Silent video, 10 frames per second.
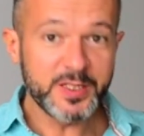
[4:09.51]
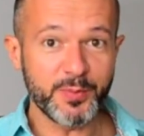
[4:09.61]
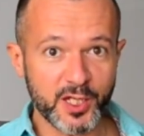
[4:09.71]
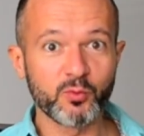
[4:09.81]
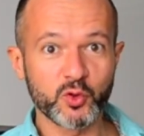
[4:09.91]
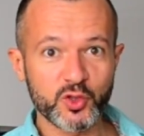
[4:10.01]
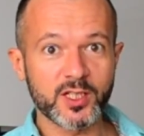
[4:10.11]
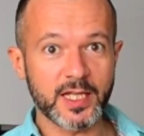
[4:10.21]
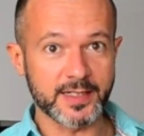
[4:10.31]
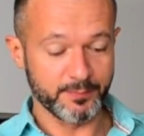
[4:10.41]
Теперь ему
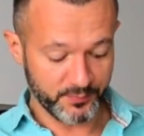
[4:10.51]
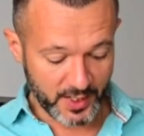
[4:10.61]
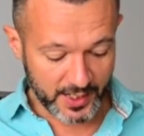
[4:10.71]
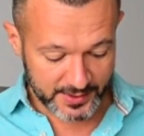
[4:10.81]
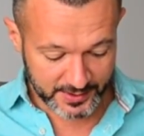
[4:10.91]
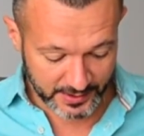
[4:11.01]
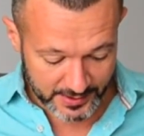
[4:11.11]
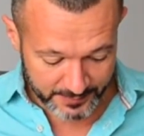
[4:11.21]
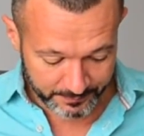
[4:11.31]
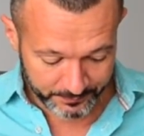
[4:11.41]
нужно дать
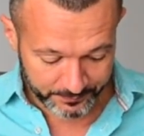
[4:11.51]
остыть